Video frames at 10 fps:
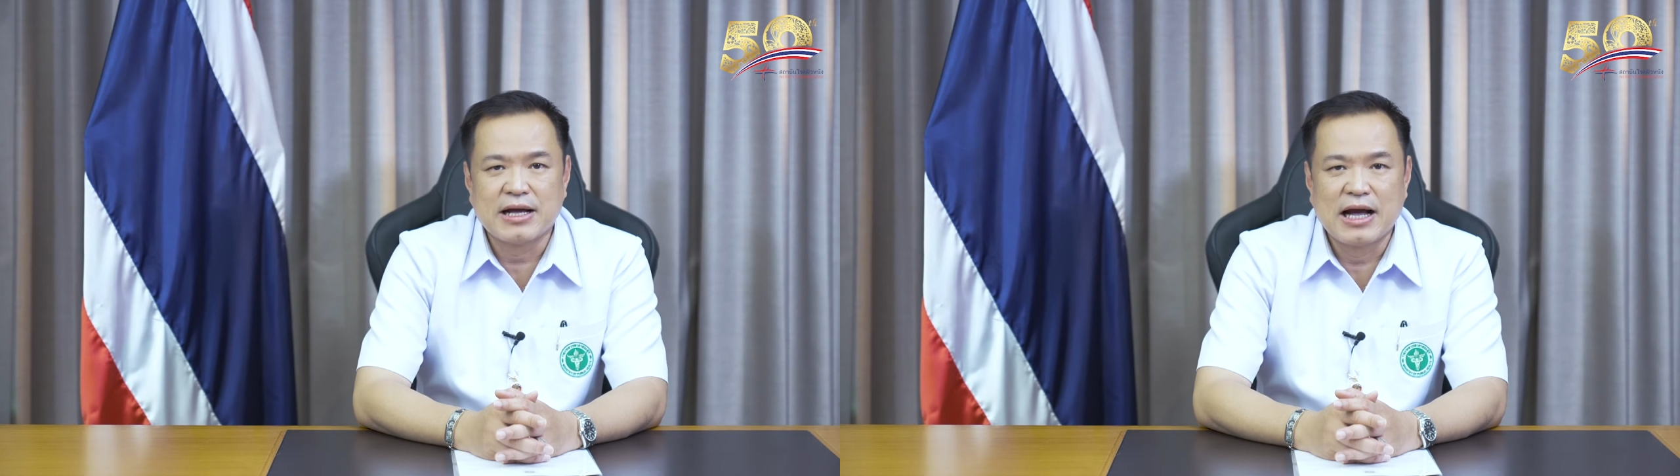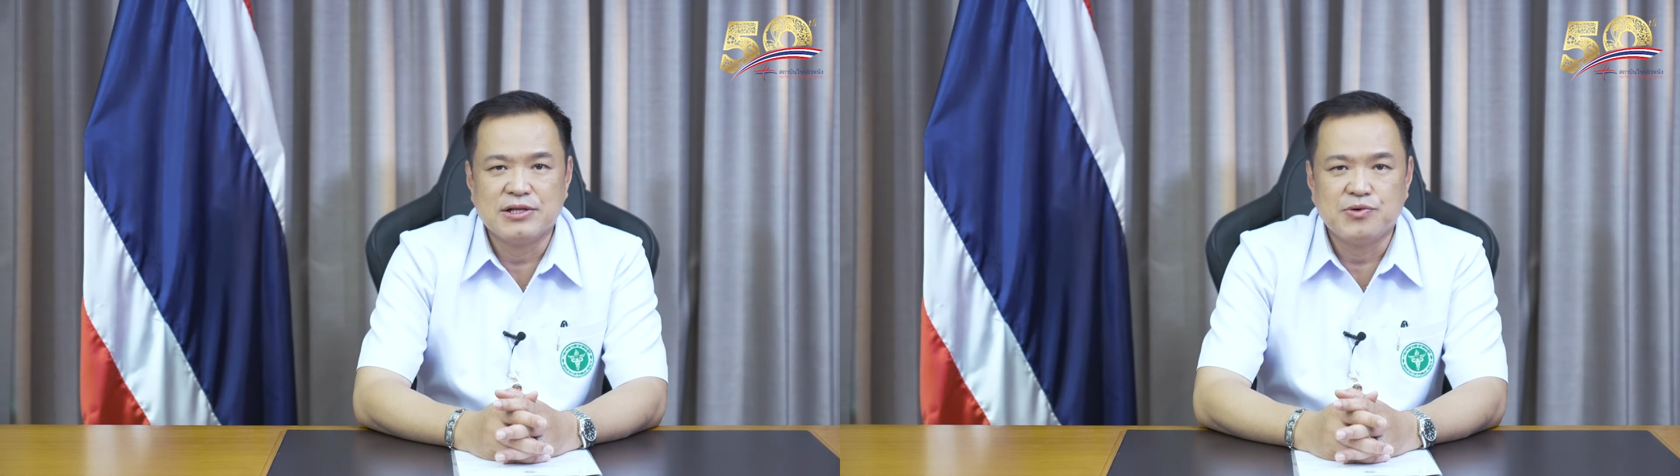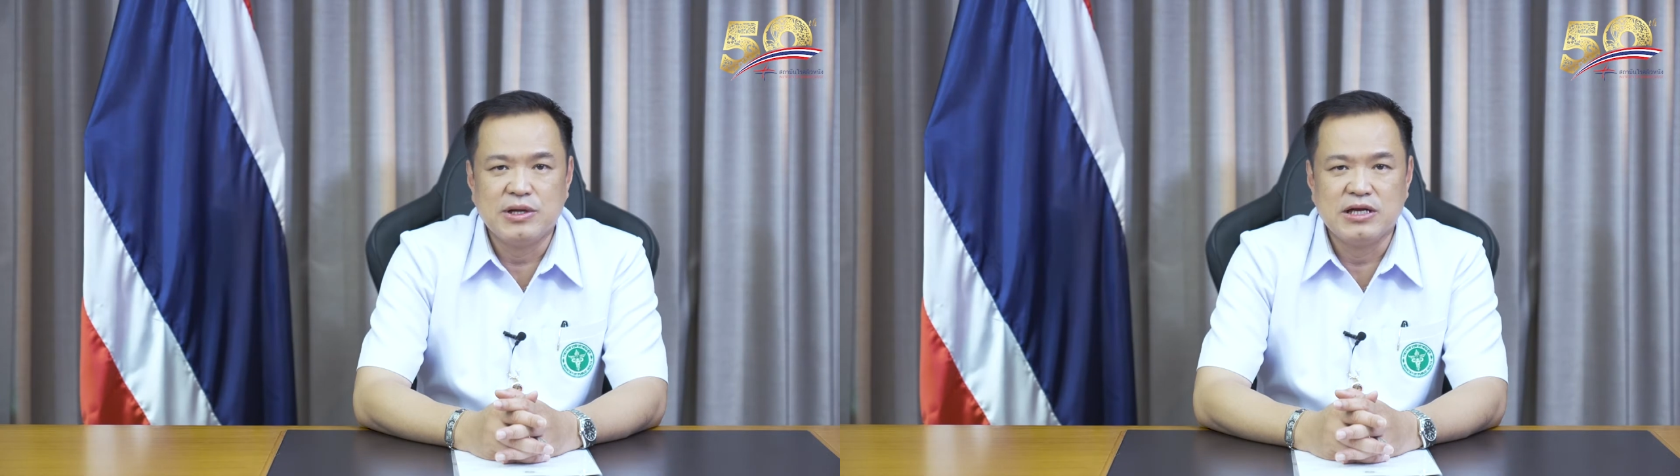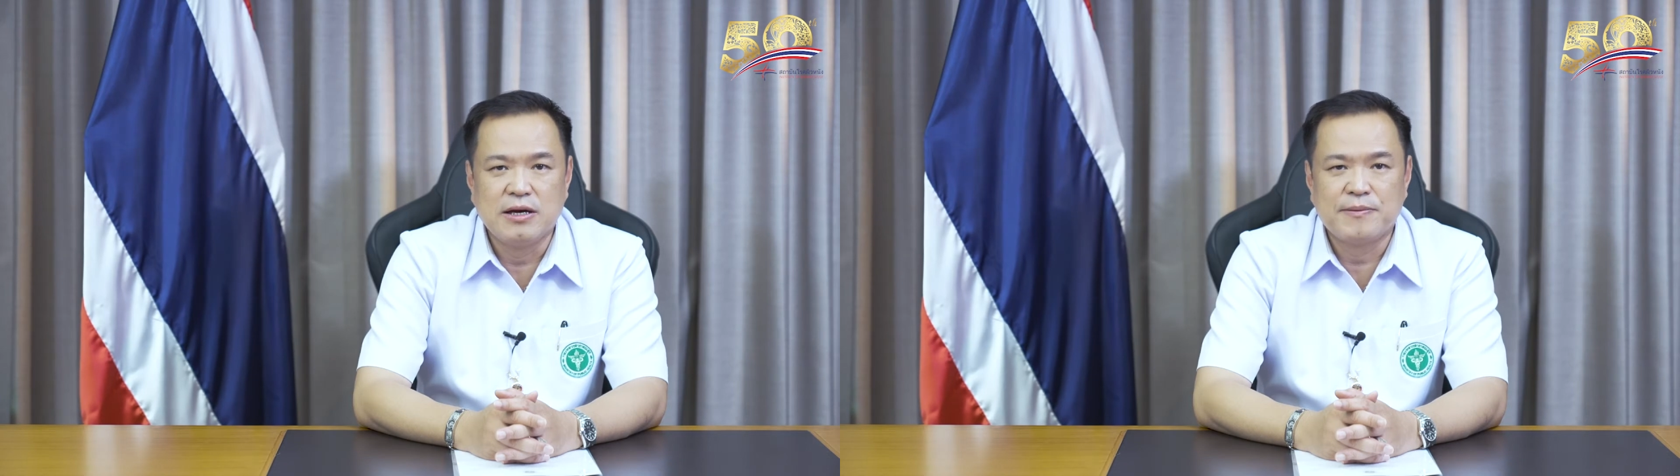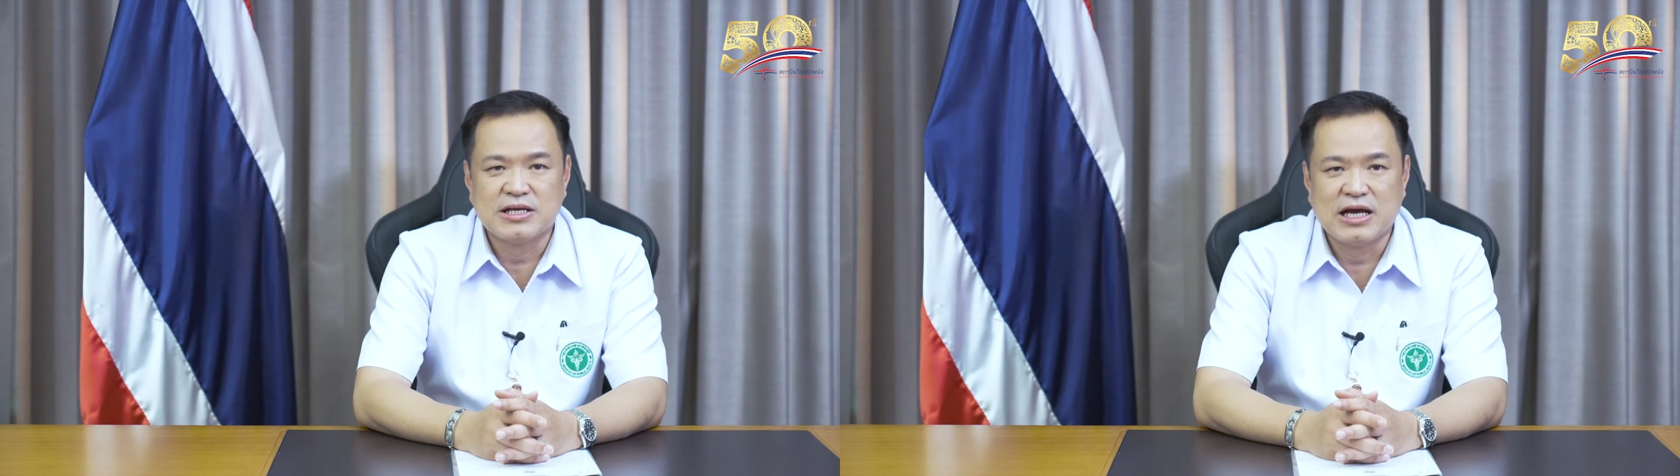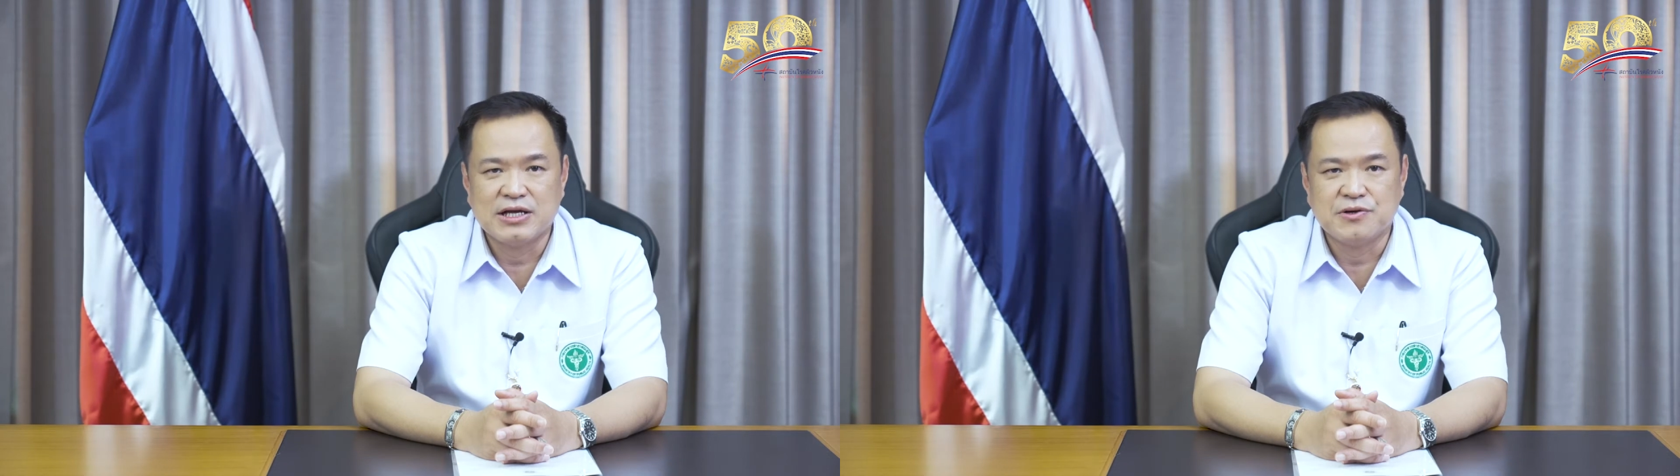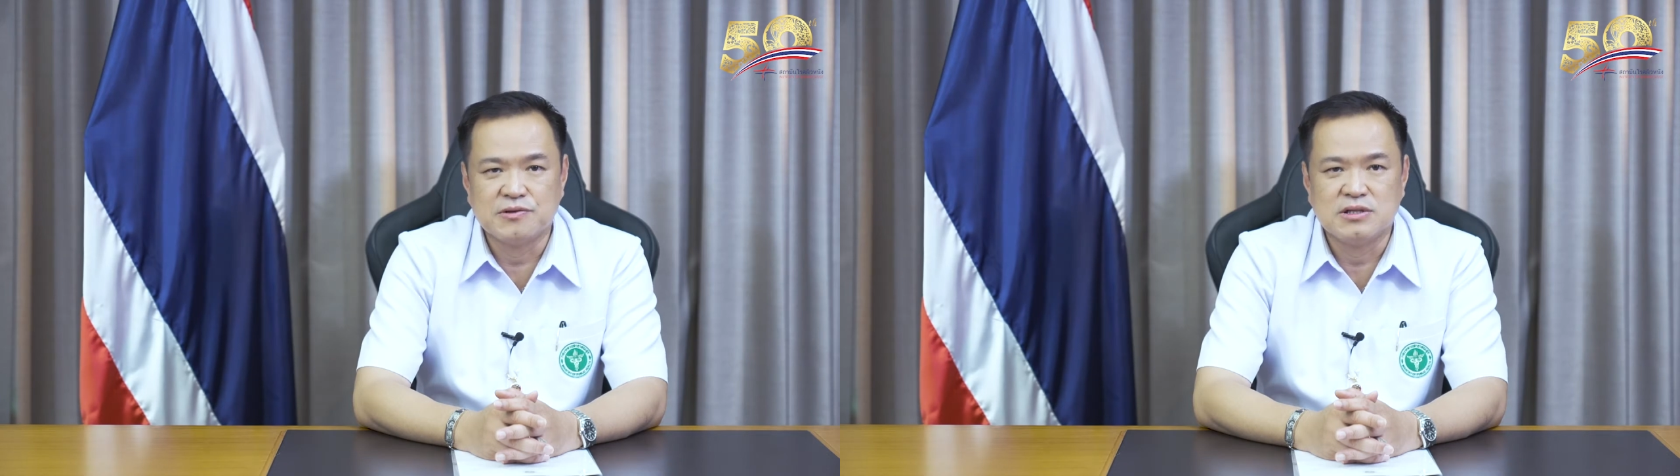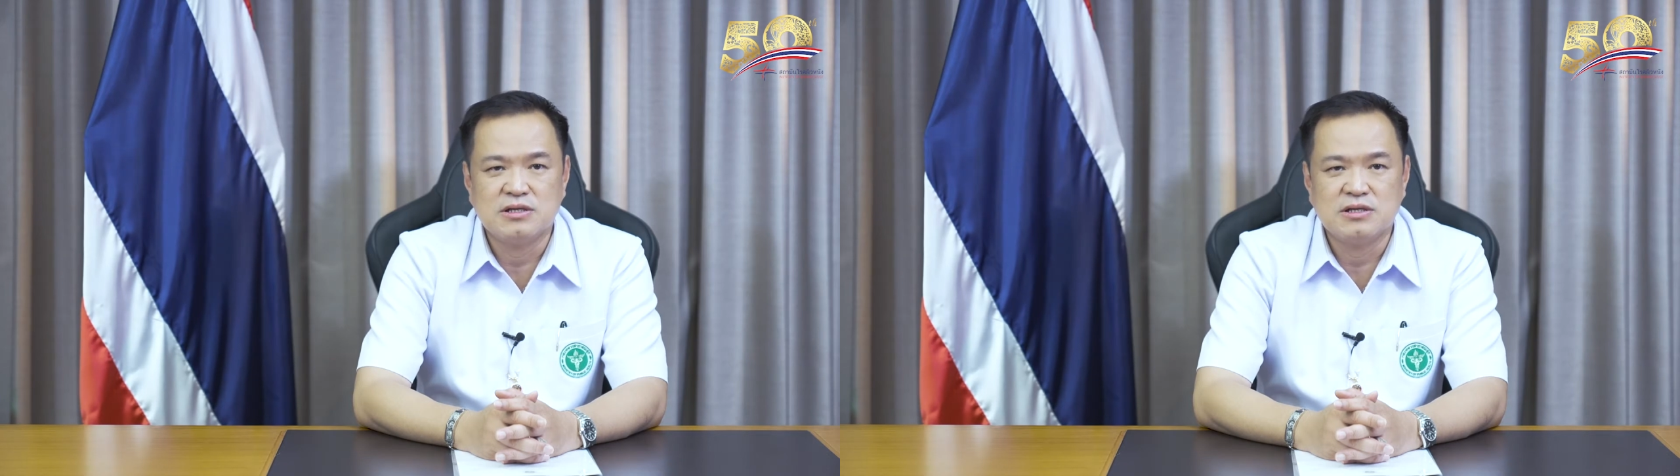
ริการช่วยเหลือประชาชน